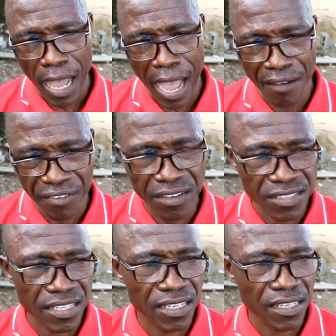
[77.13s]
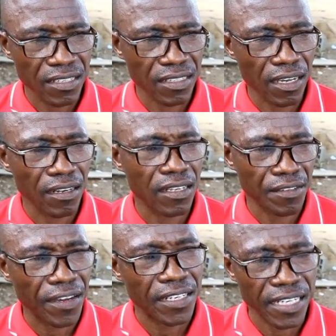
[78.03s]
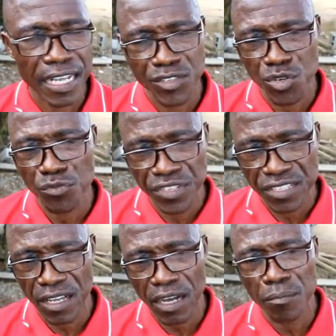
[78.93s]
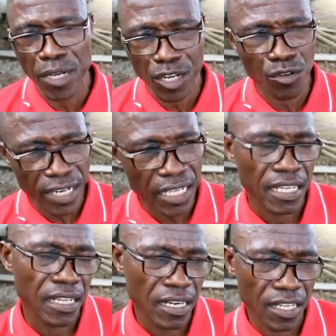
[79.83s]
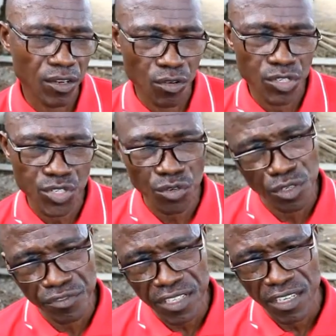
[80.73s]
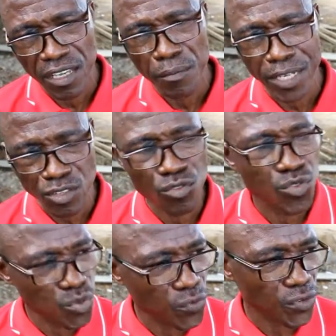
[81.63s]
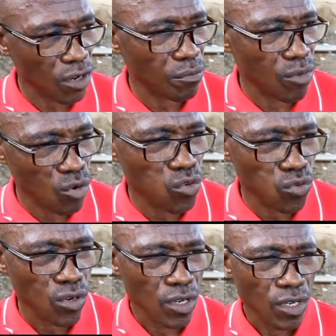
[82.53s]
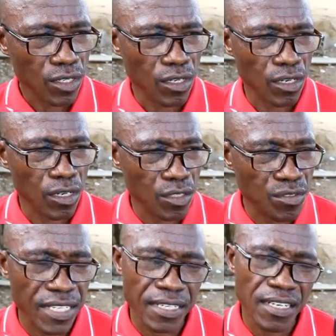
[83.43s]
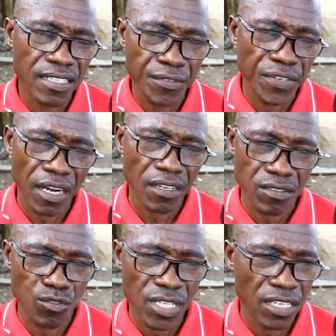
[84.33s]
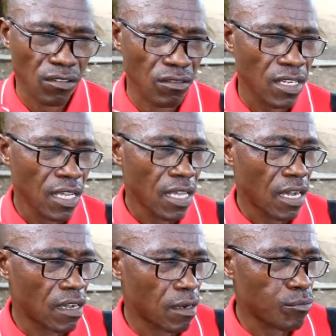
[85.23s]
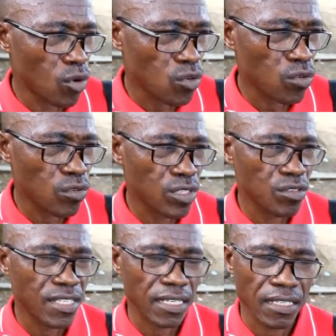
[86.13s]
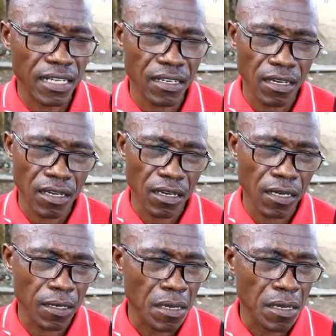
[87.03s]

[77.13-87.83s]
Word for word: avancer dans les revendications visant à améliorer leurs conditions de vie. Parce que nous souffrons beaucoup d'une certaine indifférence, nous souffrons euh, beaucoup d'une certaine euh,